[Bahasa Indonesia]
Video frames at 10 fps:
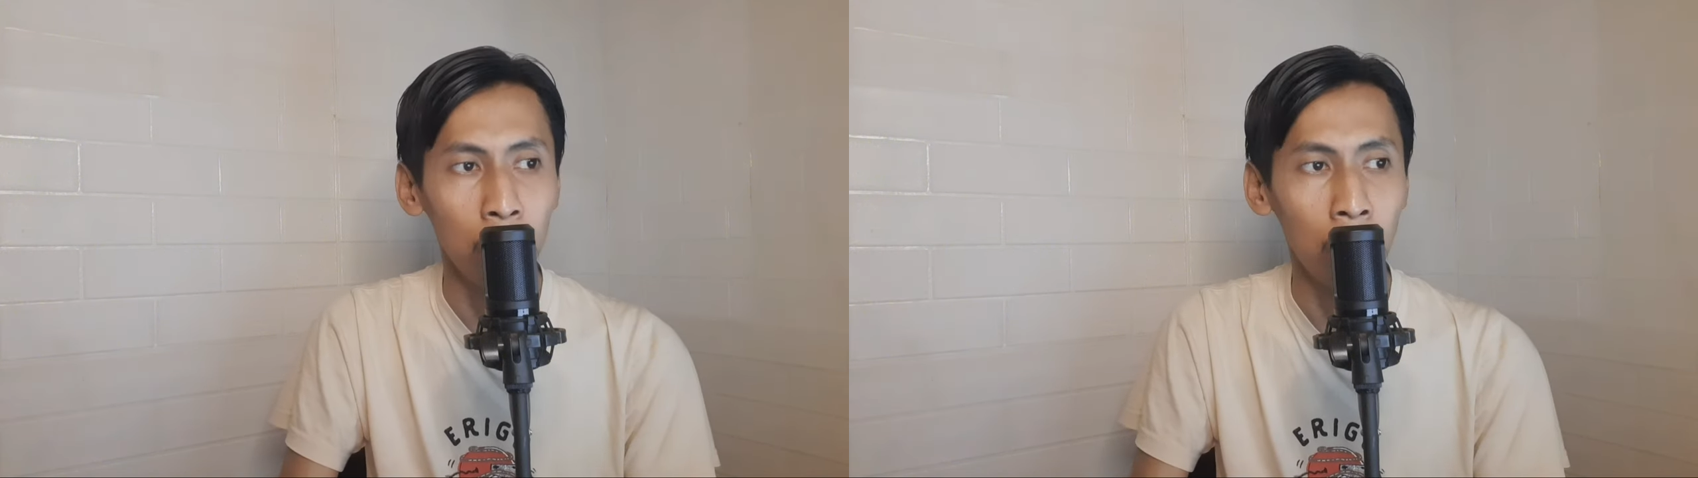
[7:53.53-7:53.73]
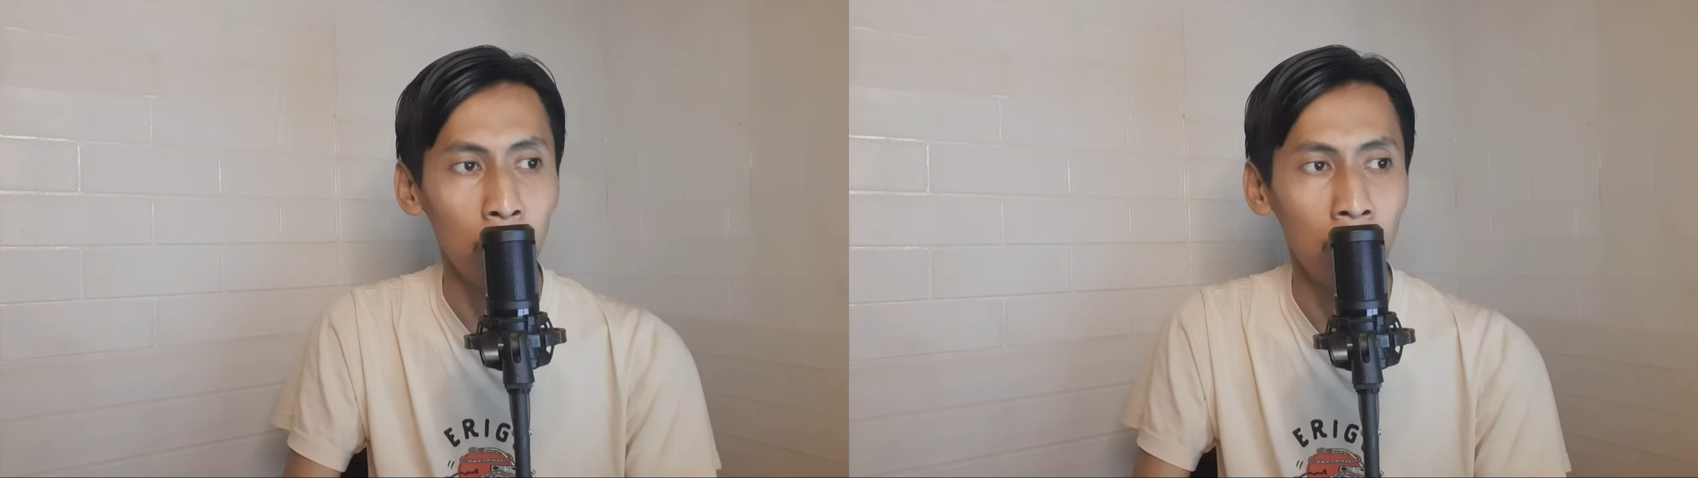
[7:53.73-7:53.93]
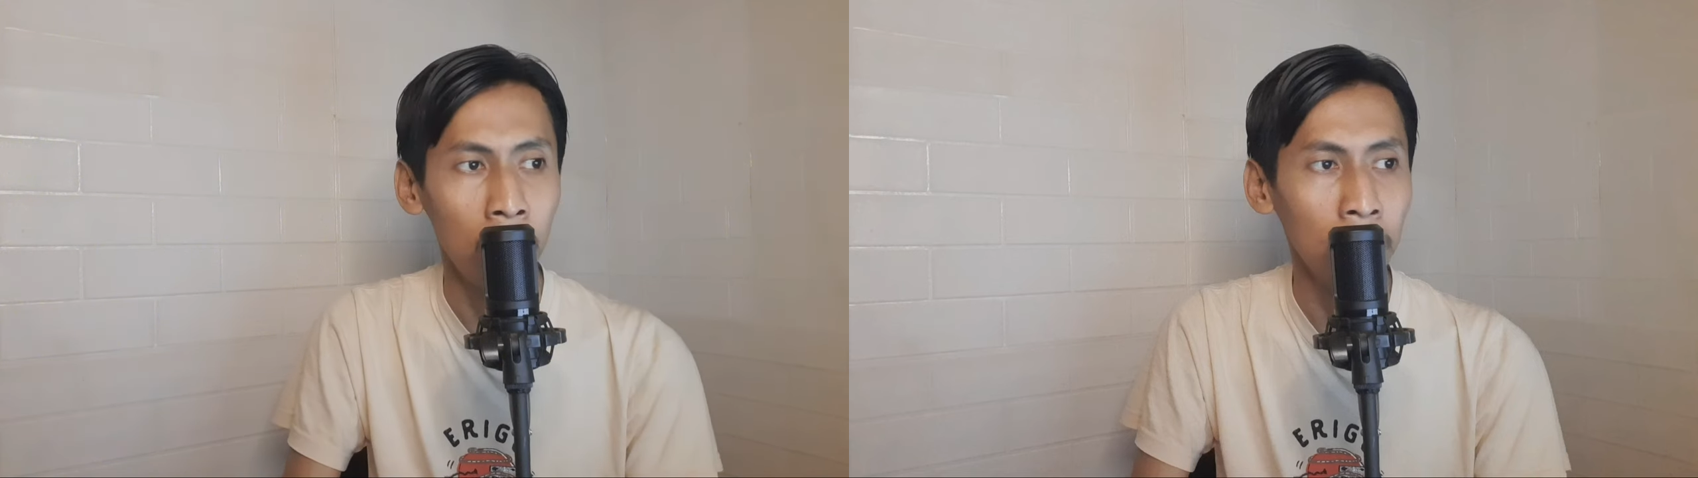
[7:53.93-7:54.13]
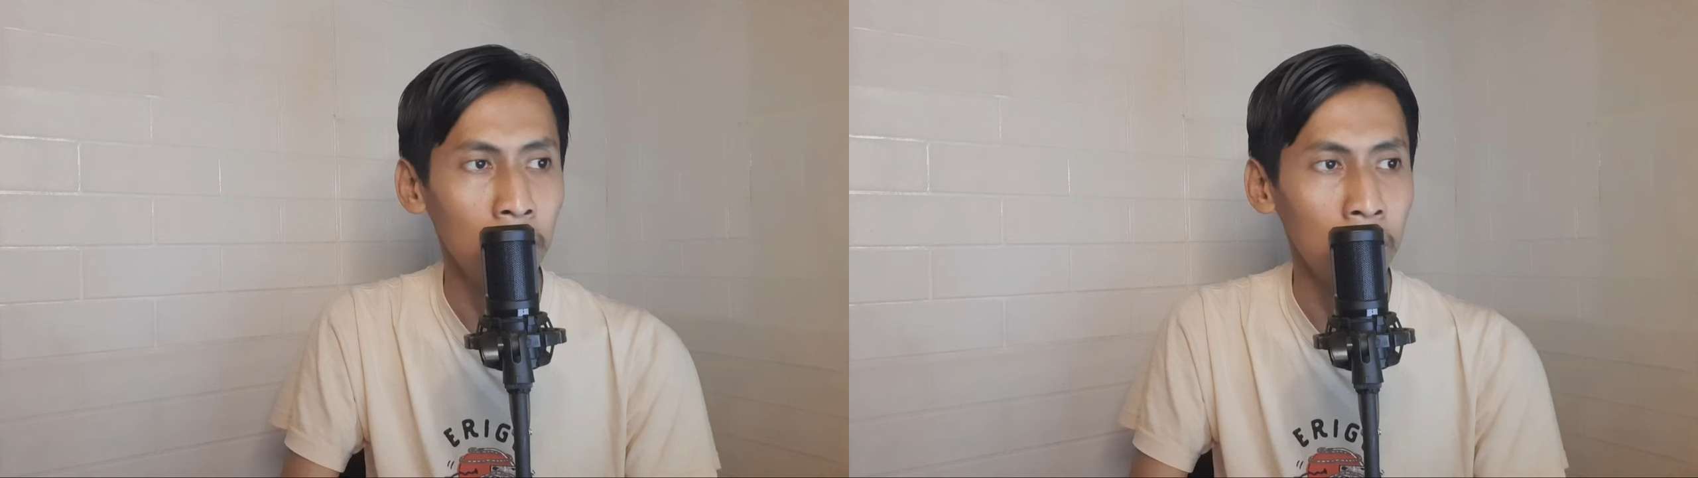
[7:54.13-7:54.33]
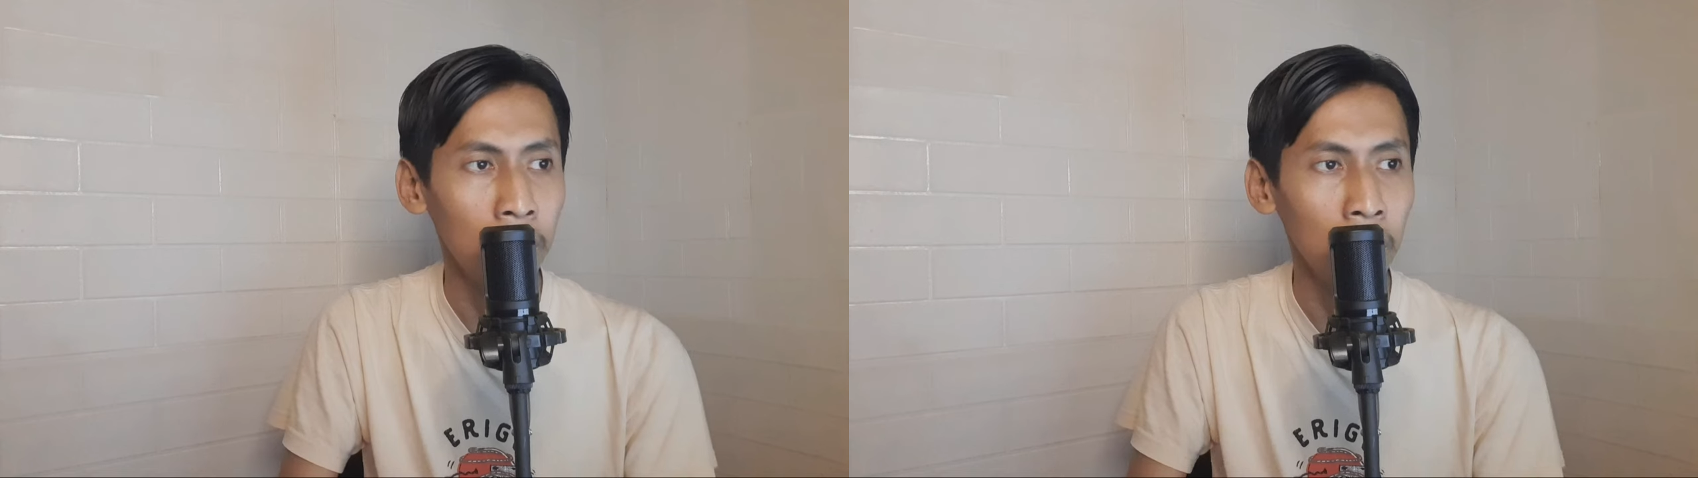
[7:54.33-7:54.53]
Mudah-mudahan
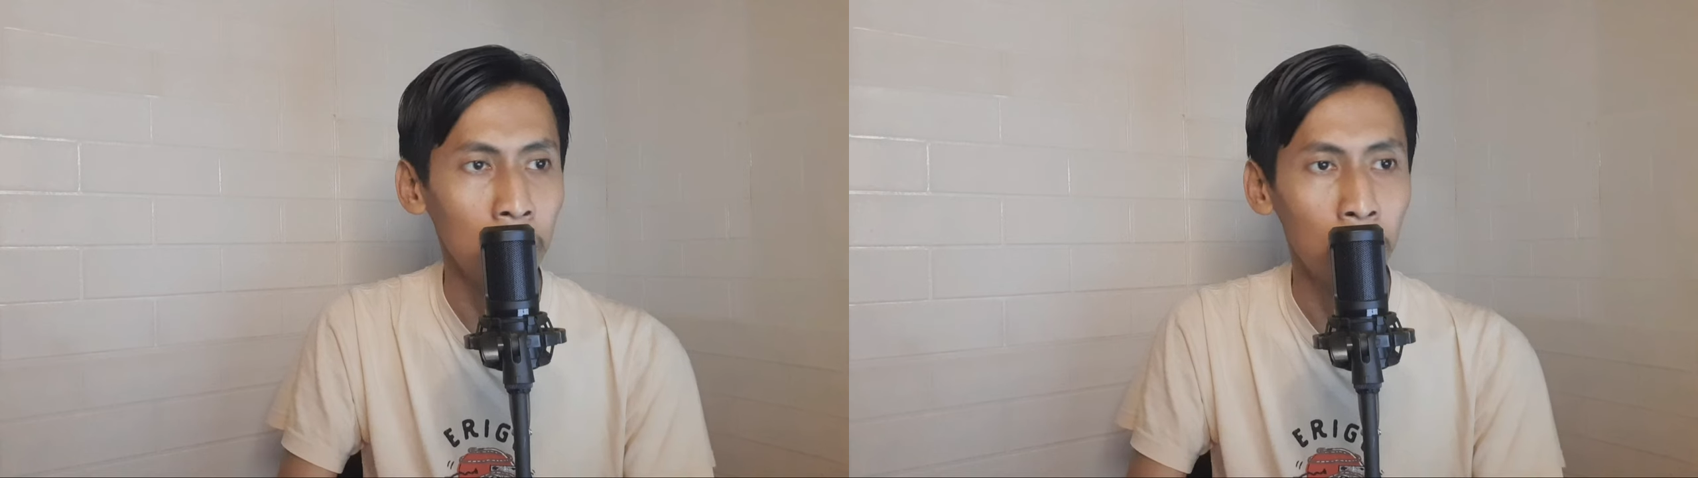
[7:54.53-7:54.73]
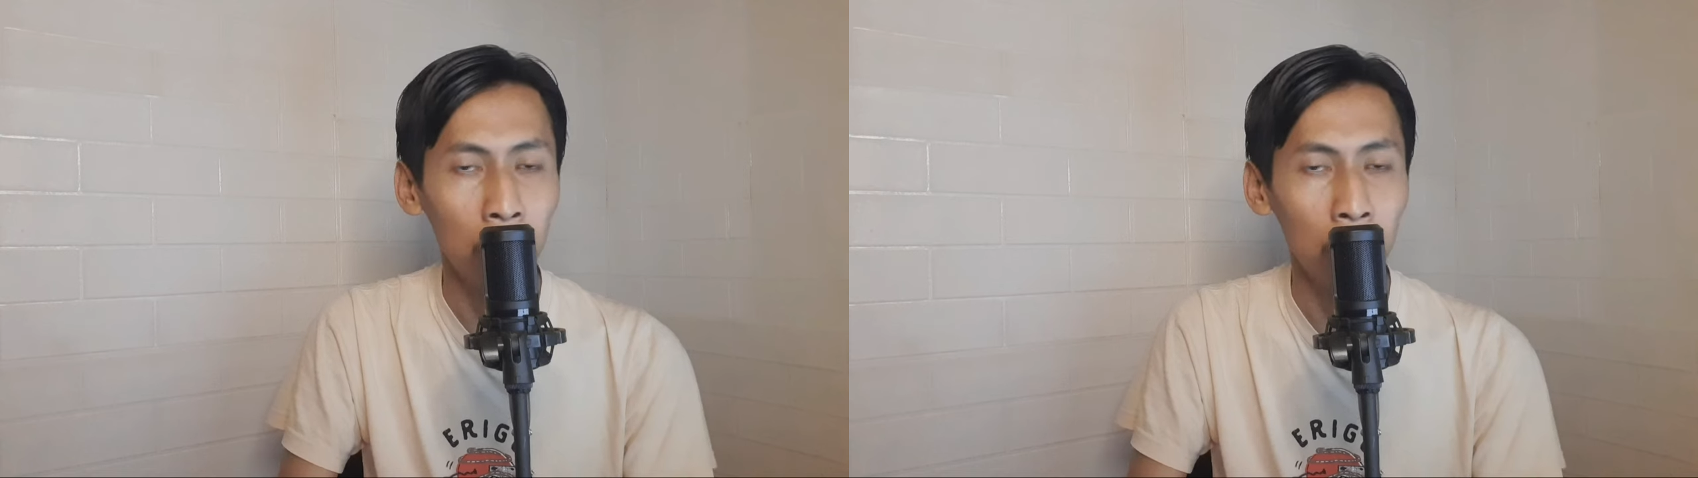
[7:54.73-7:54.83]
eh, kedua